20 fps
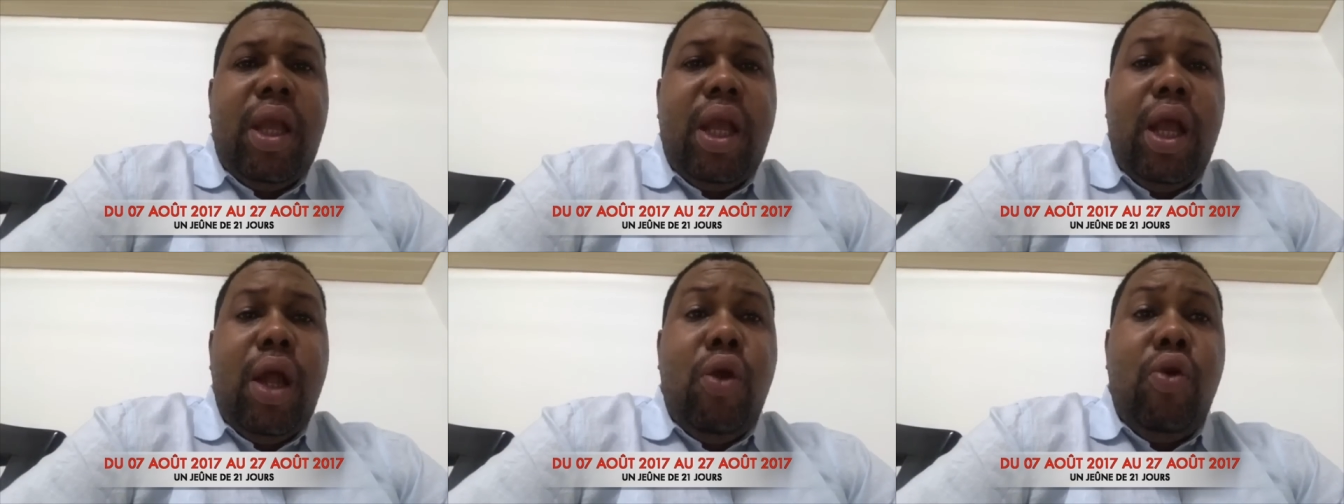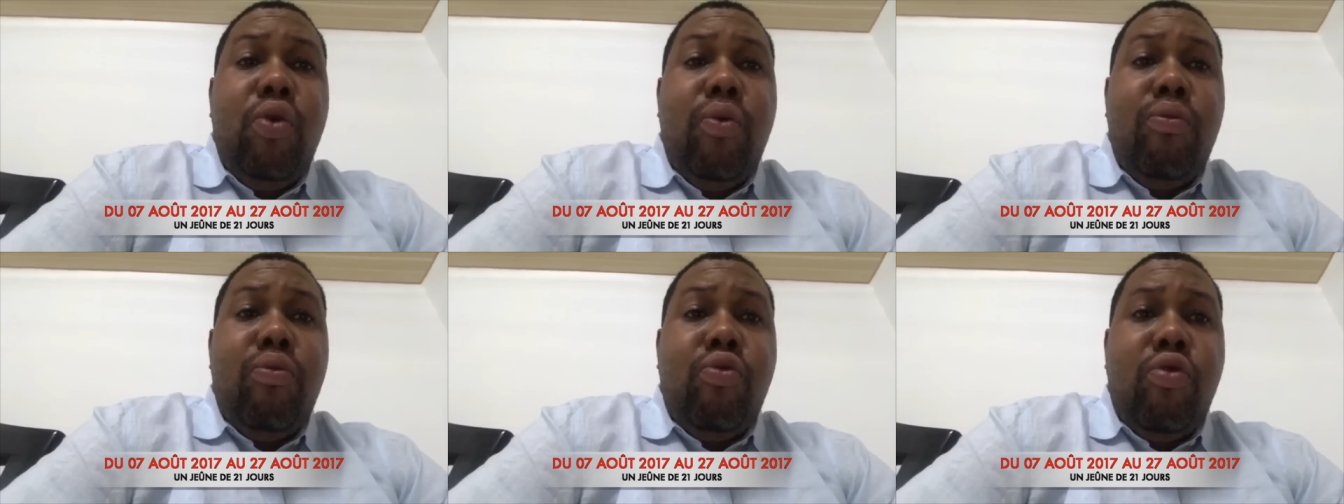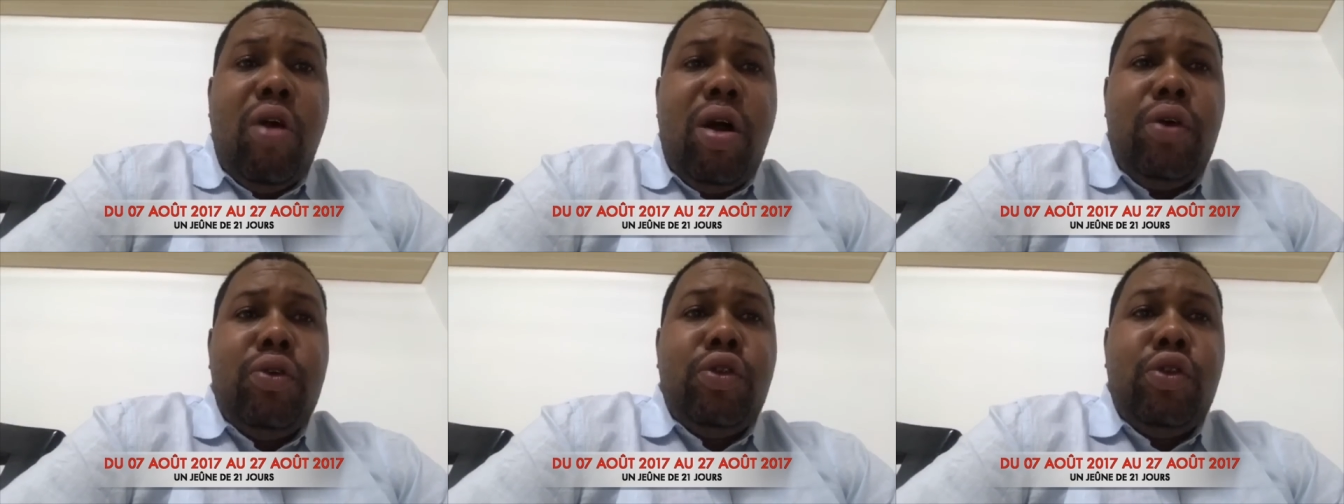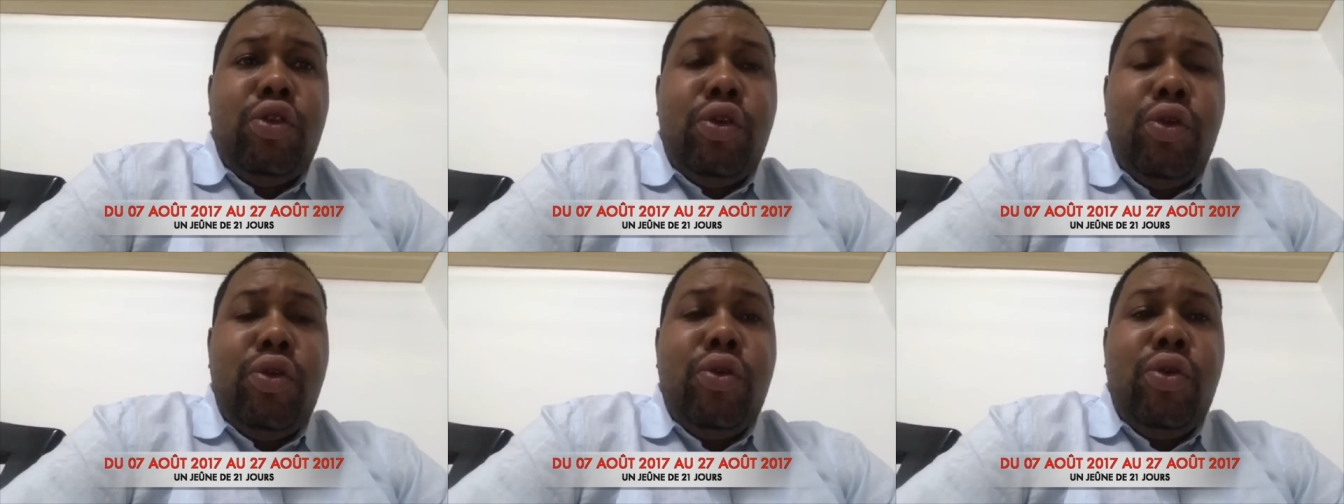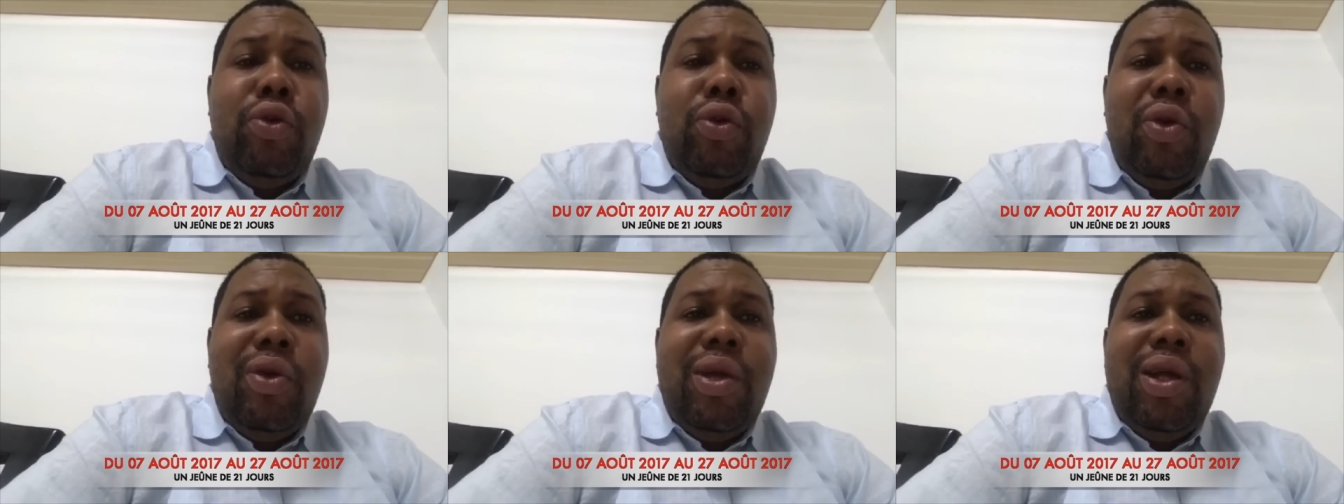est le mois de
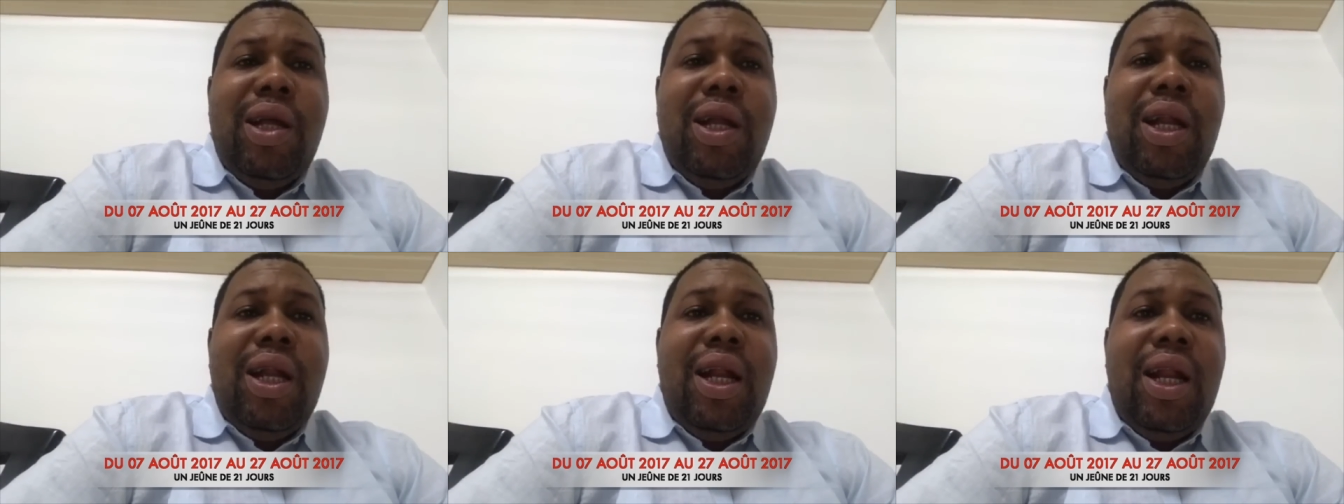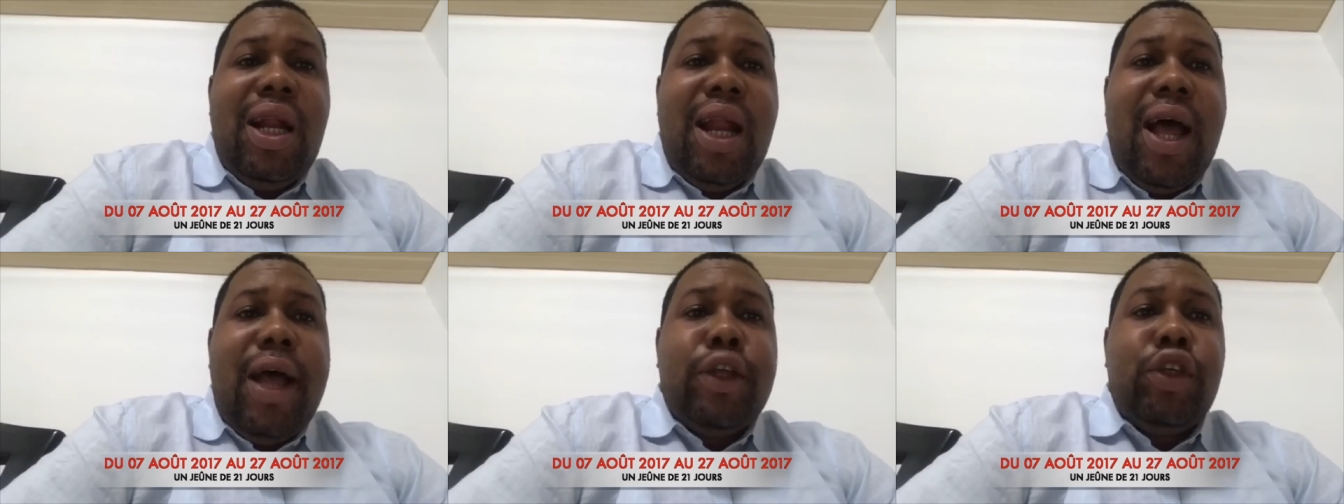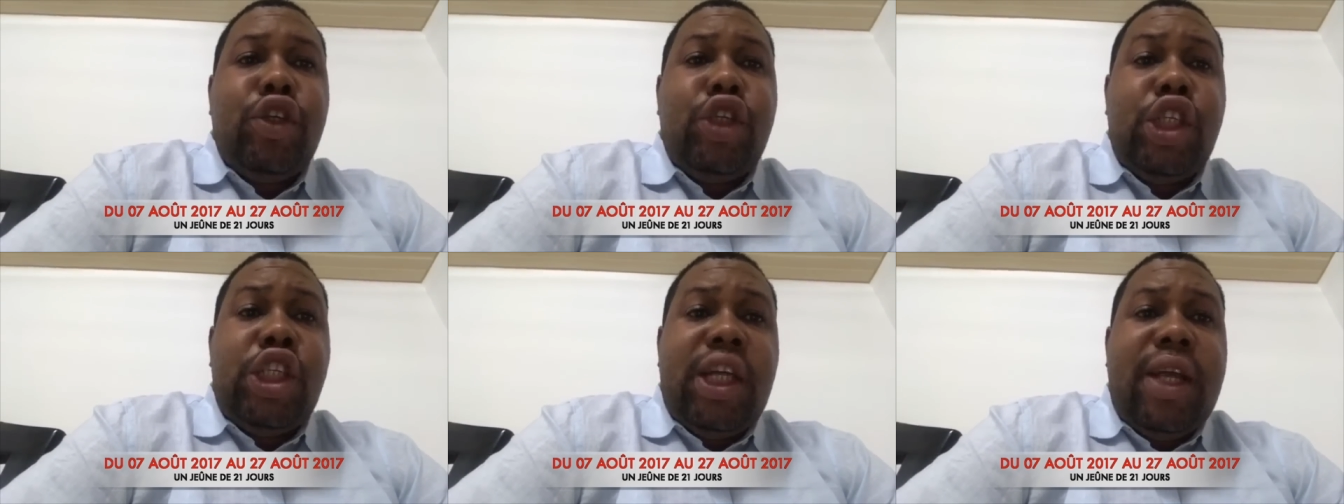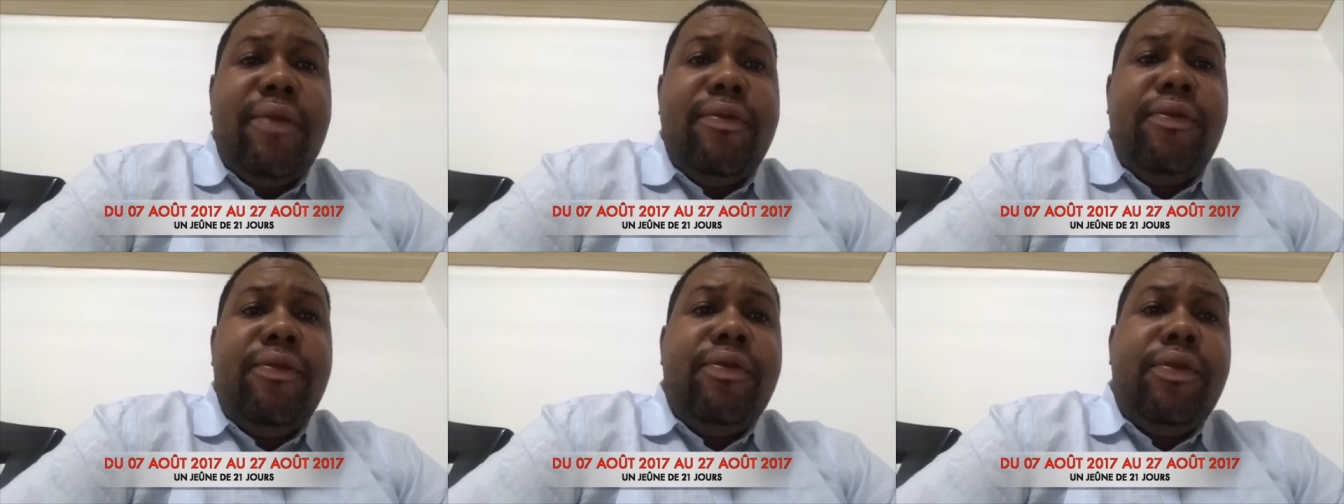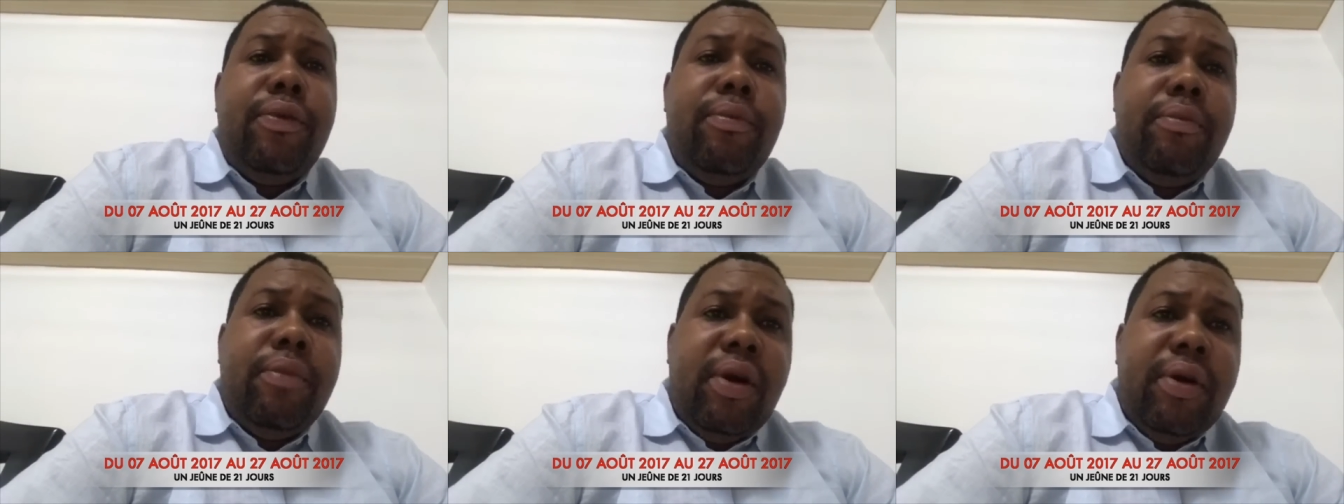
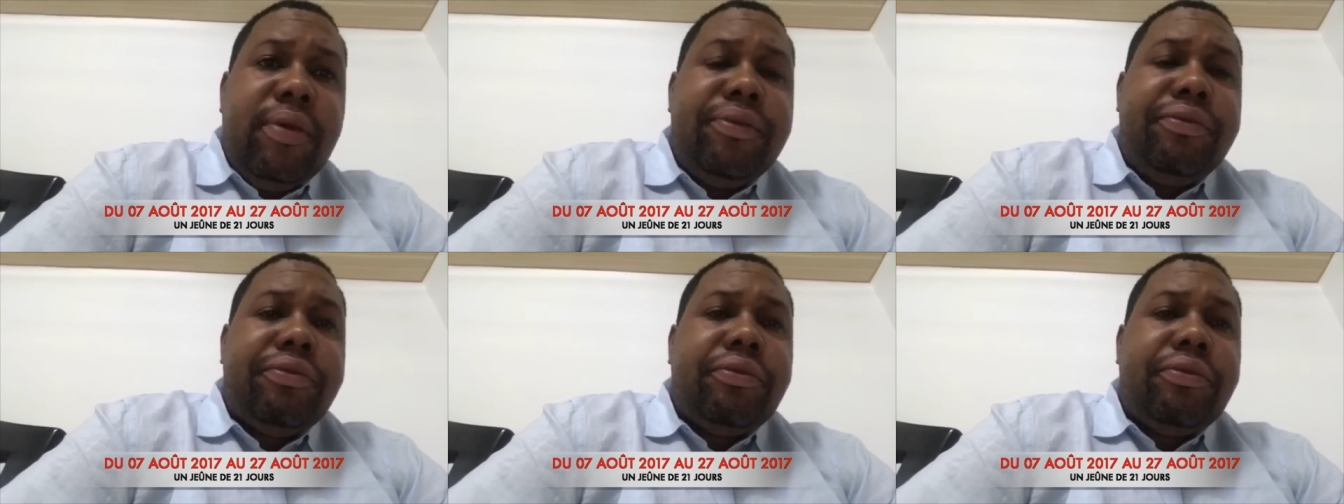l'achèvement.